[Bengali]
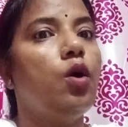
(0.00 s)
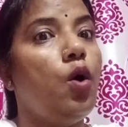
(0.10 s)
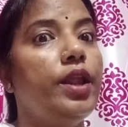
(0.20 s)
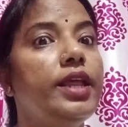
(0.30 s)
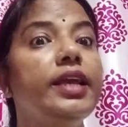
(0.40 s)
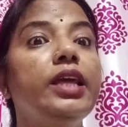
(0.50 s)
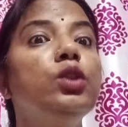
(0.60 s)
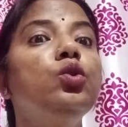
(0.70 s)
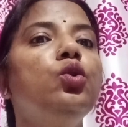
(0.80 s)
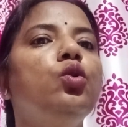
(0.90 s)
হয়নি
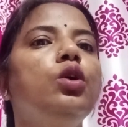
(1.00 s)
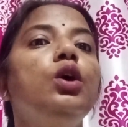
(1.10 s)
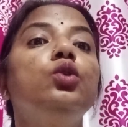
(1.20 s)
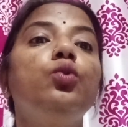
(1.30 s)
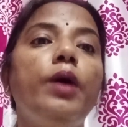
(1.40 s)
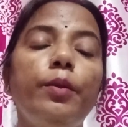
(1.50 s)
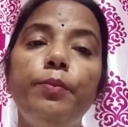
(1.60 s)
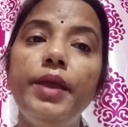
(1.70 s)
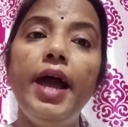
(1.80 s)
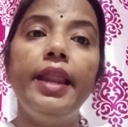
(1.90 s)
কিন্তু তোমার
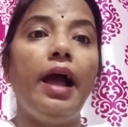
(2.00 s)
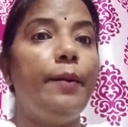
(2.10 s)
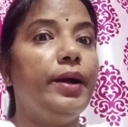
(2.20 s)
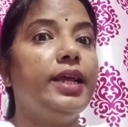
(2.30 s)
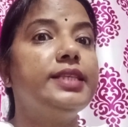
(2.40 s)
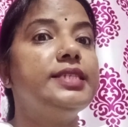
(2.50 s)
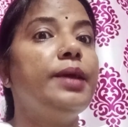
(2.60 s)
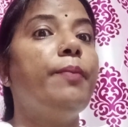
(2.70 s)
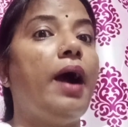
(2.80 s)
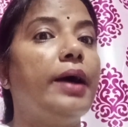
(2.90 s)
বিয়ায় আমাকে যে
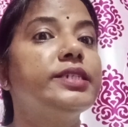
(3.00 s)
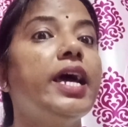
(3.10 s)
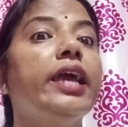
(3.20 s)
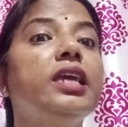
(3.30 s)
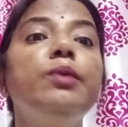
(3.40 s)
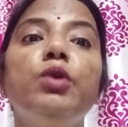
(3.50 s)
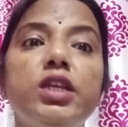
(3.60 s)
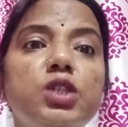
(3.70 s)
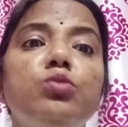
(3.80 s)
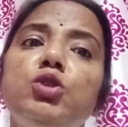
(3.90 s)
ভাষায় কি
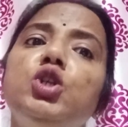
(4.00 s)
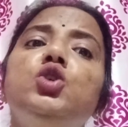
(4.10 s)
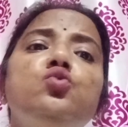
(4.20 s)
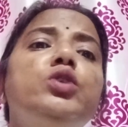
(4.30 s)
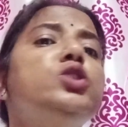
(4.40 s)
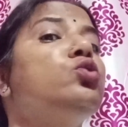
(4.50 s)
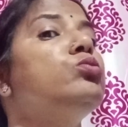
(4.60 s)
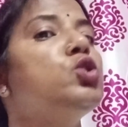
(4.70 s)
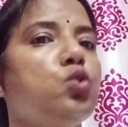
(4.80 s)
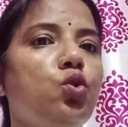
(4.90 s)
বলেছে তুমি কি শুনেছো
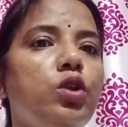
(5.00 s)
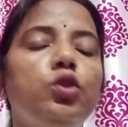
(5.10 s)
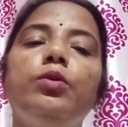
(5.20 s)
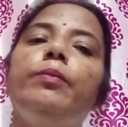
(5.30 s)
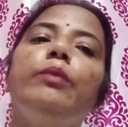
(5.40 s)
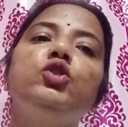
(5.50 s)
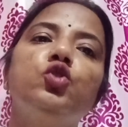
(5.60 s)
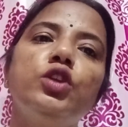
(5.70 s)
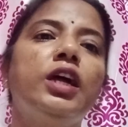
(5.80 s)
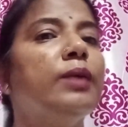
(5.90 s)
তুমি শোনোনি তোমার বাবুর
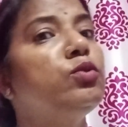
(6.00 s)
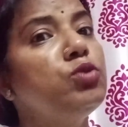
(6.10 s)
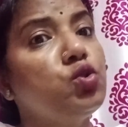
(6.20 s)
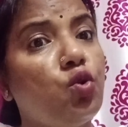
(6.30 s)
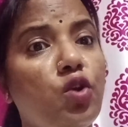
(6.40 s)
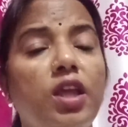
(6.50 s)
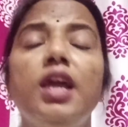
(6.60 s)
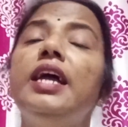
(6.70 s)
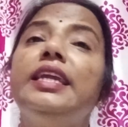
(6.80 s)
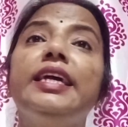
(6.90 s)
শরীর খারাপ তুমি শোনোনি
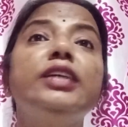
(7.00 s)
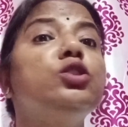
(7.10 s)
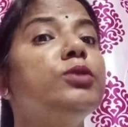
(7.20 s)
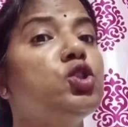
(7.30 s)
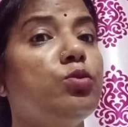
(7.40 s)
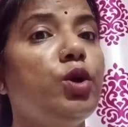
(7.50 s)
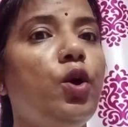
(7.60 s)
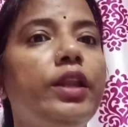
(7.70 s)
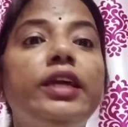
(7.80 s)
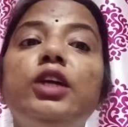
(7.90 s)
ঠিক আছে তোমার সময়
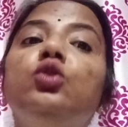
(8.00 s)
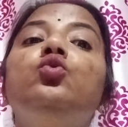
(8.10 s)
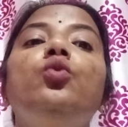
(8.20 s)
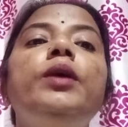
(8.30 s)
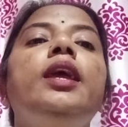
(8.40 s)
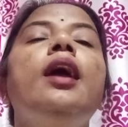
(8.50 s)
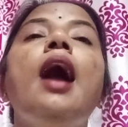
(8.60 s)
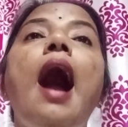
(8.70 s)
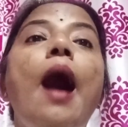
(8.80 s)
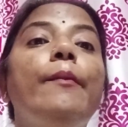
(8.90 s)
হয়নি কিন্তু তুমি
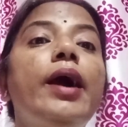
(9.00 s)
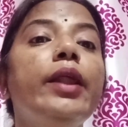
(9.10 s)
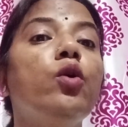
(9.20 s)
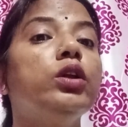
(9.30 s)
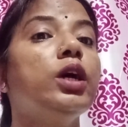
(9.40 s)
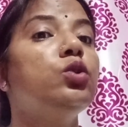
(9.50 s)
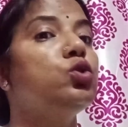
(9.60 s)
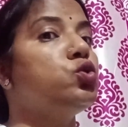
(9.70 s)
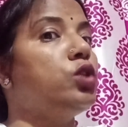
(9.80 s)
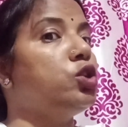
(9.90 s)
আমার
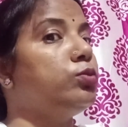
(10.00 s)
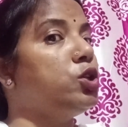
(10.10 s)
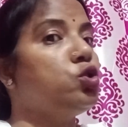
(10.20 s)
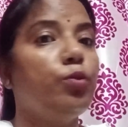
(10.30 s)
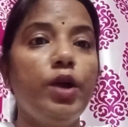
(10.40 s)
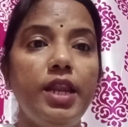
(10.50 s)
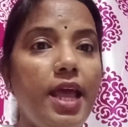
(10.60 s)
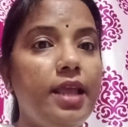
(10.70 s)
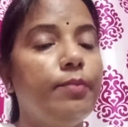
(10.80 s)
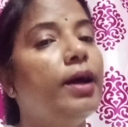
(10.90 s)
কথাগুলো শোনার তোমার সময়
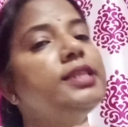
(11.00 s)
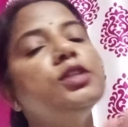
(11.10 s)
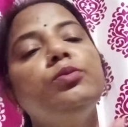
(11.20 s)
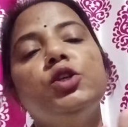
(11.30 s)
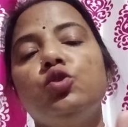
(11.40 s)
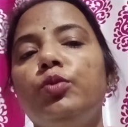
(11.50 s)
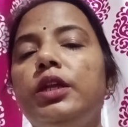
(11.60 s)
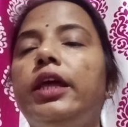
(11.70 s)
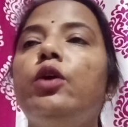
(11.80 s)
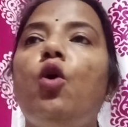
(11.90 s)
নেই মানছি তোমার
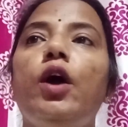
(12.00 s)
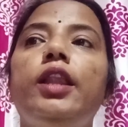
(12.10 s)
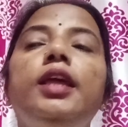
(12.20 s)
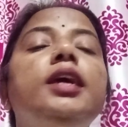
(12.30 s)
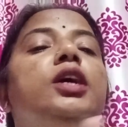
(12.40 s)
সময় নেই হয়নি